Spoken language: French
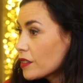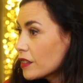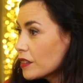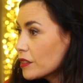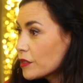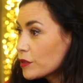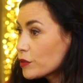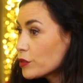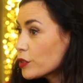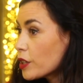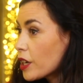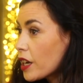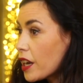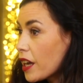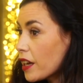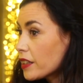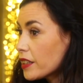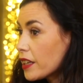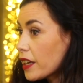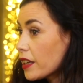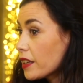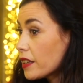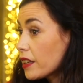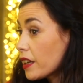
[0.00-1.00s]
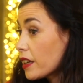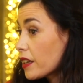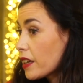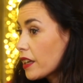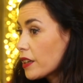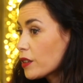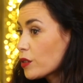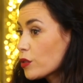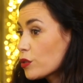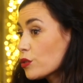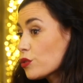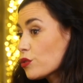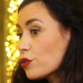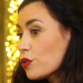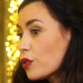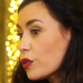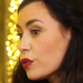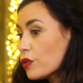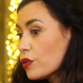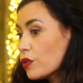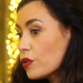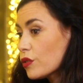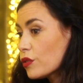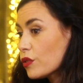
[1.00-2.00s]
voilà, il y, a quelque
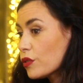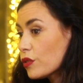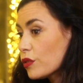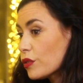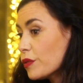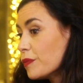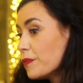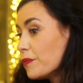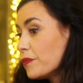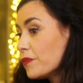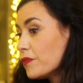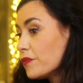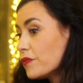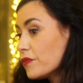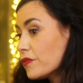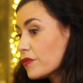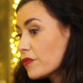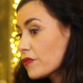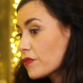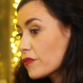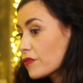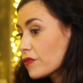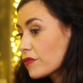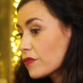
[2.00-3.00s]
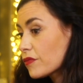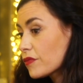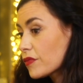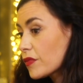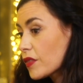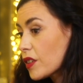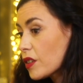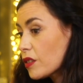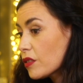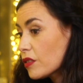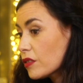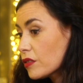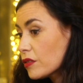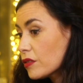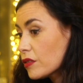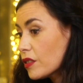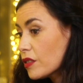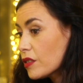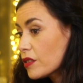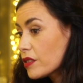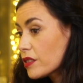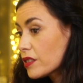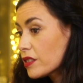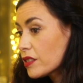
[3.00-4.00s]
chose dans,
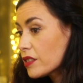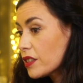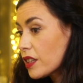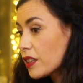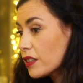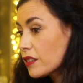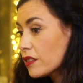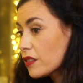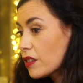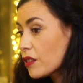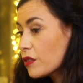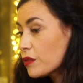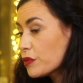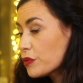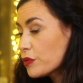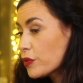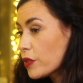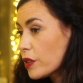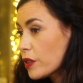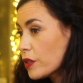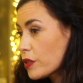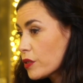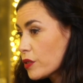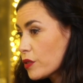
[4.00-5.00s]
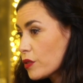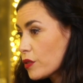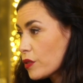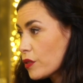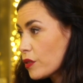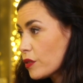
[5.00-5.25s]
dans, cette enfance